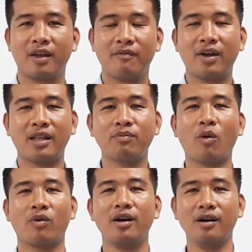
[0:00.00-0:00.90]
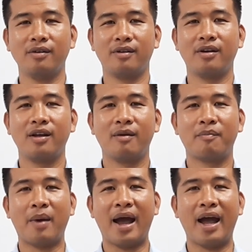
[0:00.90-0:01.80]
và tiếp tục nữa
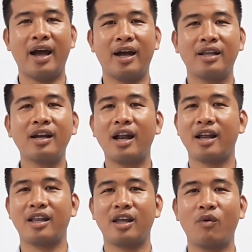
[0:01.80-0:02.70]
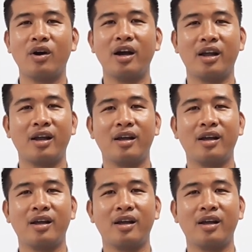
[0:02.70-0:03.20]
mà rất là nhiều người